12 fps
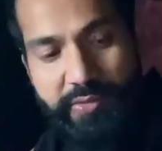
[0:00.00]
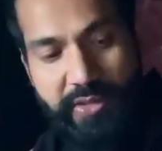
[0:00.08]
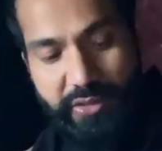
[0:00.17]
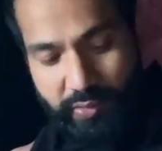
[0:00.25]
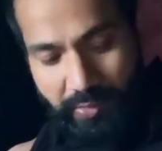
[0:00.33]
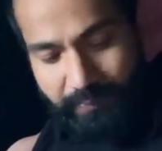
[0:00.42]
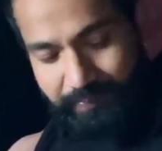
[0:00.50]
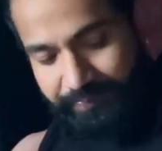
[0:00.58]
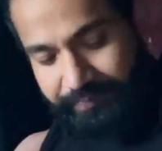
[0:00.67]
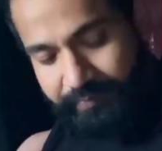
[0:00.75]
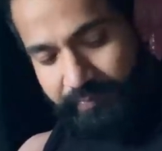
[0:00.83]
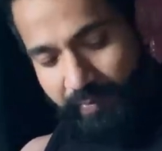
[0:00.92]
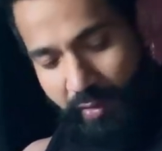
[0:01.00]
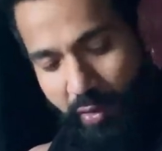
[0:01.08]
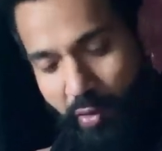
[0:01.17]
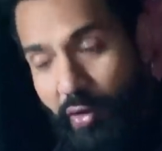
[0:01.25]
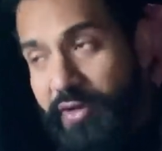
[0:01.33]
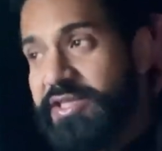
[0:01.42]
कर चुका हूँ
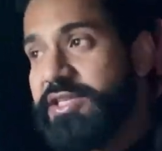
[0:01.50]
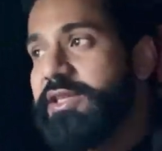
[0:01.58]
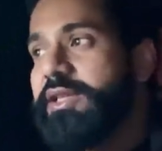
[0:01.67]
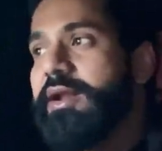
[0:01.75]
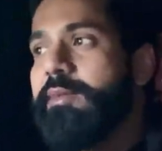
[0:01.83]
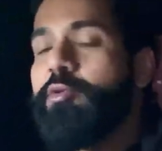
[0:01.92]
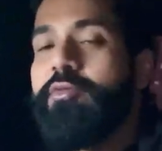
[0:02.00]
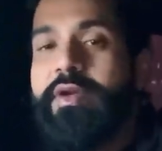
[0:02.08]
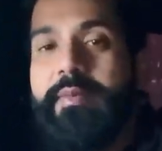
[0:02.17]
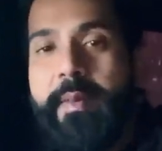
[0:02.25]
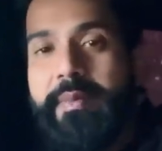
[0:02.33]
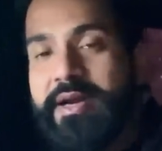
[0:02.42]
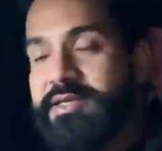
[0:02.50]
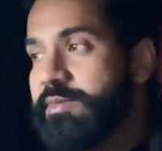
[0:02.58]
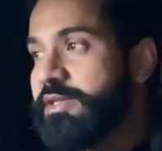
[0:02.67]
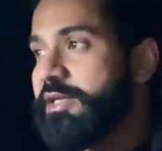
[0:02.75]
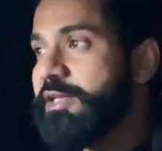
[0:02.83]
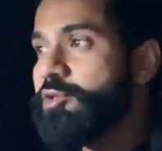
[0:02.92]
और इसके अंदर आपको वे पेप्टाइड्स
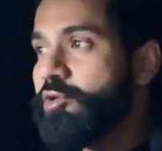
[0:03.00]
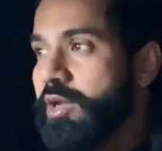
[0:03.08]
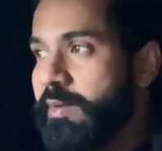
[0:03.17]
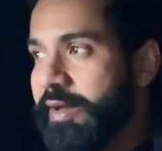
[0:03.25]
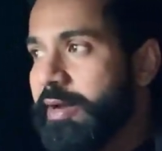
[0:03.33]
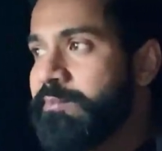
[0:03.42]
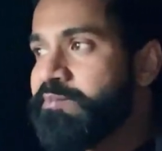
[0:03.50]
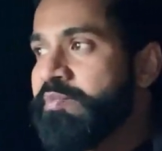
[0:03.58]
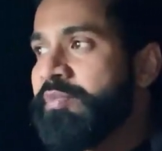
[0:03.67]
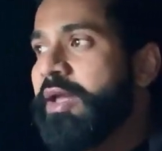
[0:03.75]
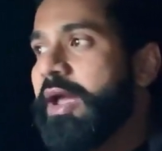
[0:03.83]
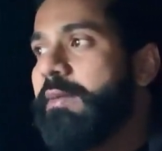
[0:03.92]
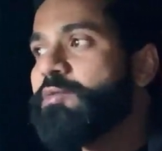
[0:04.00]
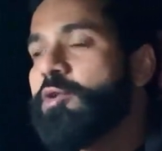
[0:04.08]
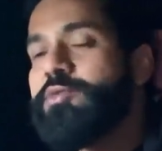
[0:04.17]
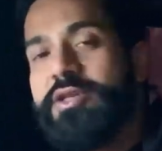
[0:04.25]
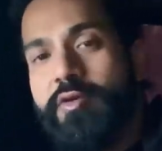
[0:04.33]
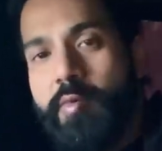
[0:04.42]
मिल जाते हैं जो कि हमारे
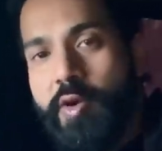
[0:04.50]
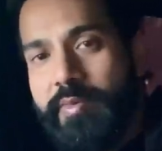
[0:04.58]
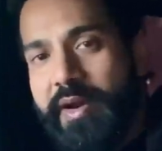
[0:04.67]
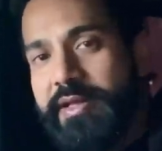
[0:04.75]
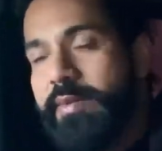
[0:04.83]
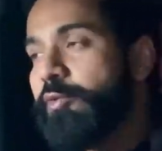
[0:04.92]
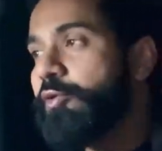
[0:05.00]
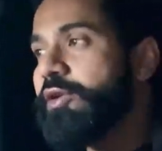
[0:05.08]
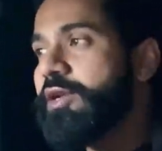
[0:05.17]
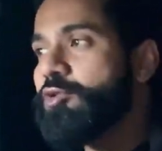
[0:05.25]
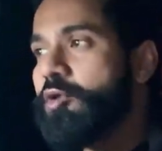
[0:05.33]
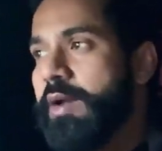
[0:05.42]
एब्जॉर्प्शन को बहुत बढ़ाते हैं प्रोटीन का जो